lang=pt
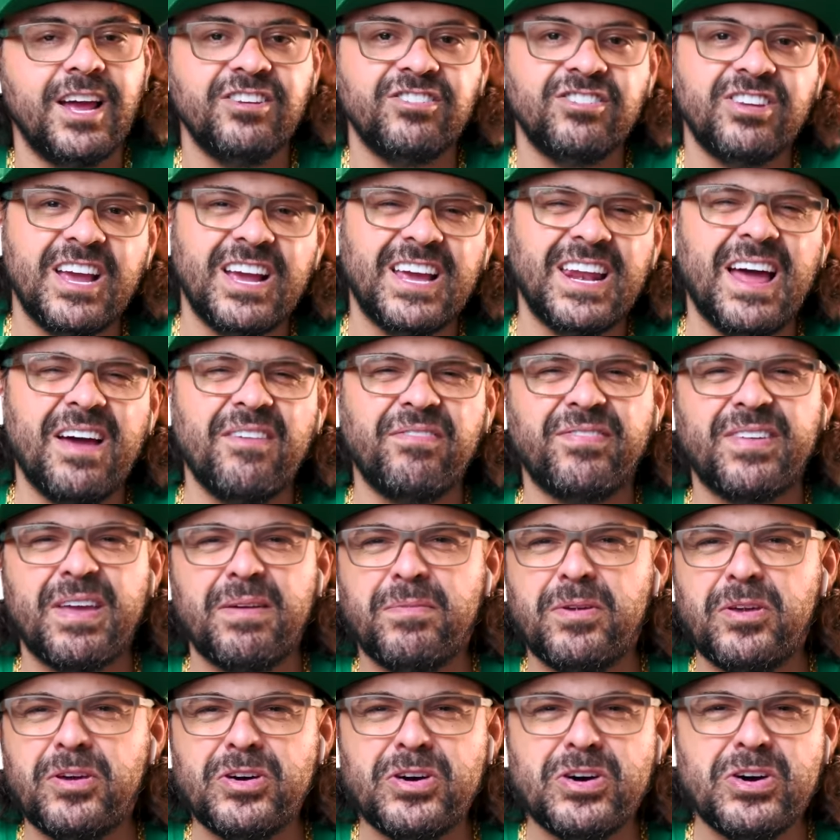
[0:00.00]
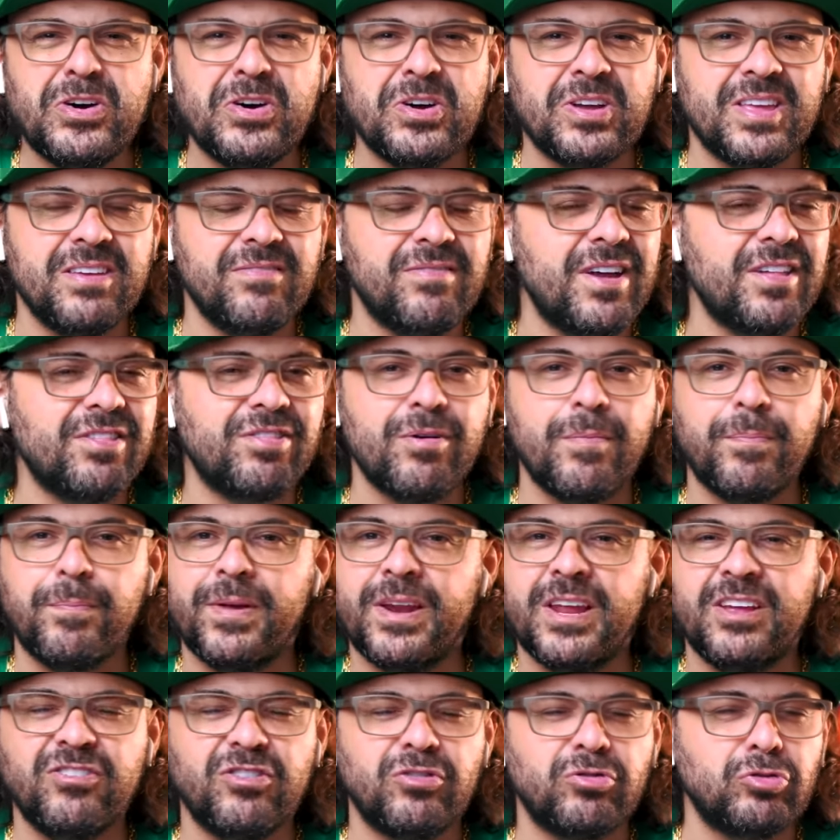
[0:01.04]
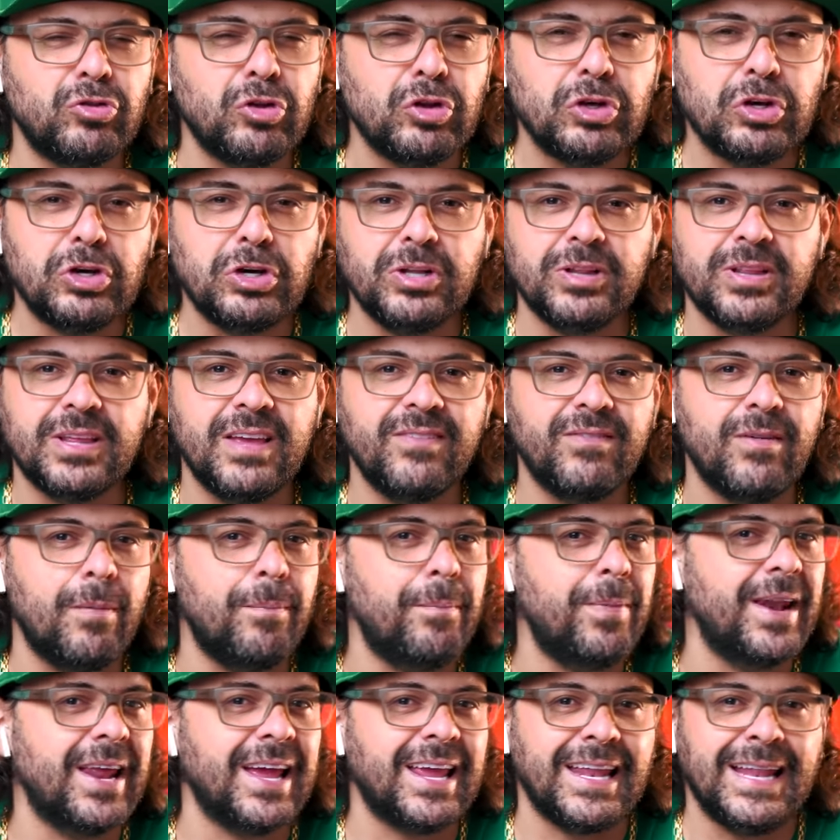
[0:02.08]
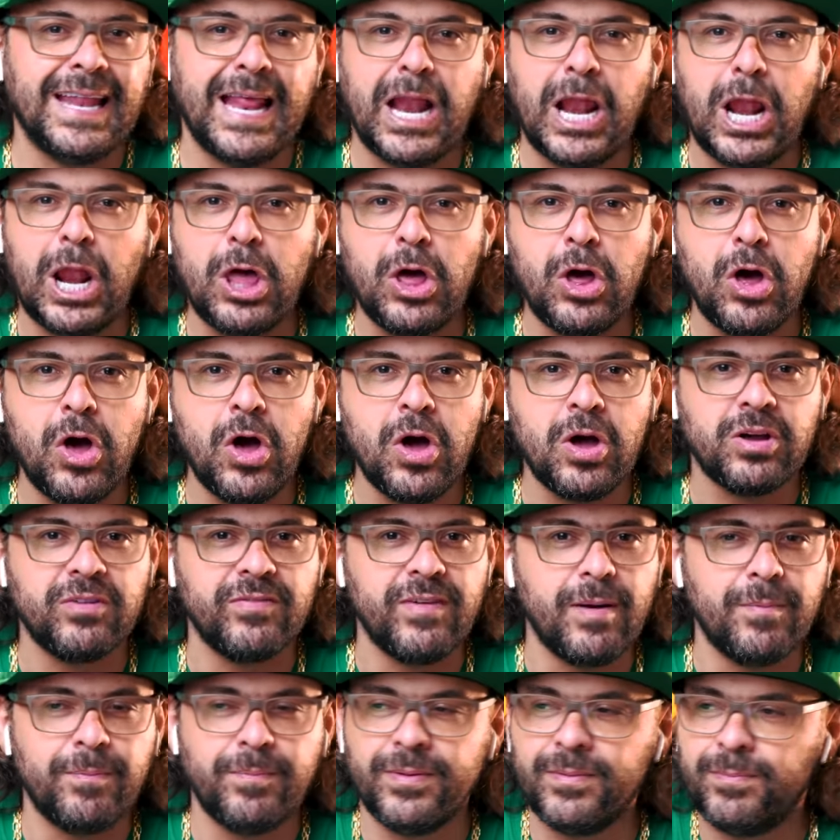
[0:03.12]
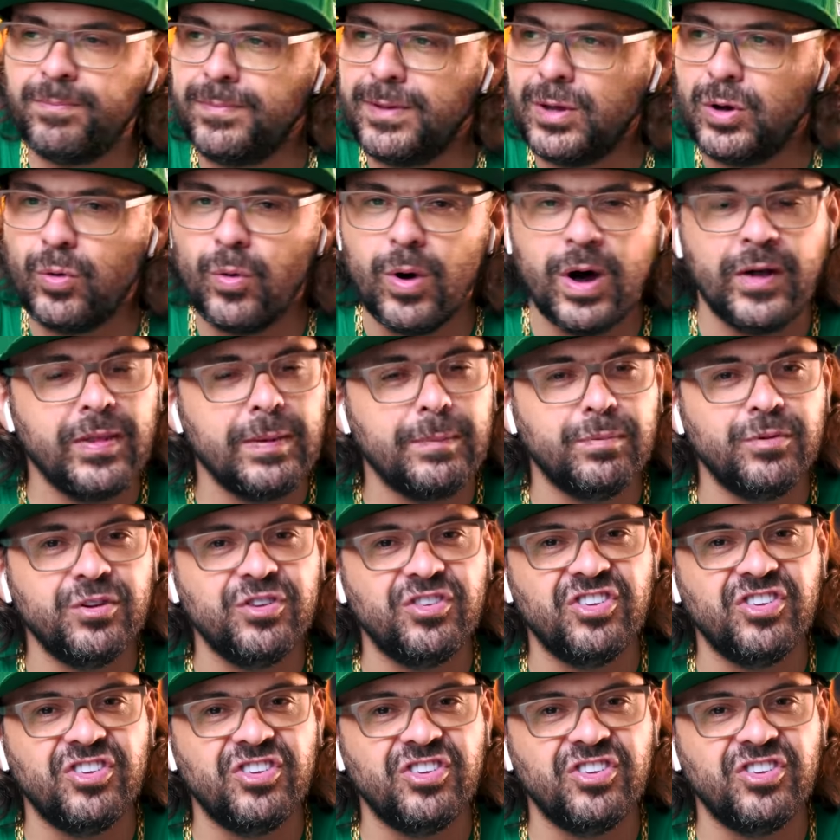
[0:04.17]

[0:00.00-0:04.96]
acha que é gráfico M1, que vai ser operando de tudo, que vai operar que tem louco, vai mil ordens por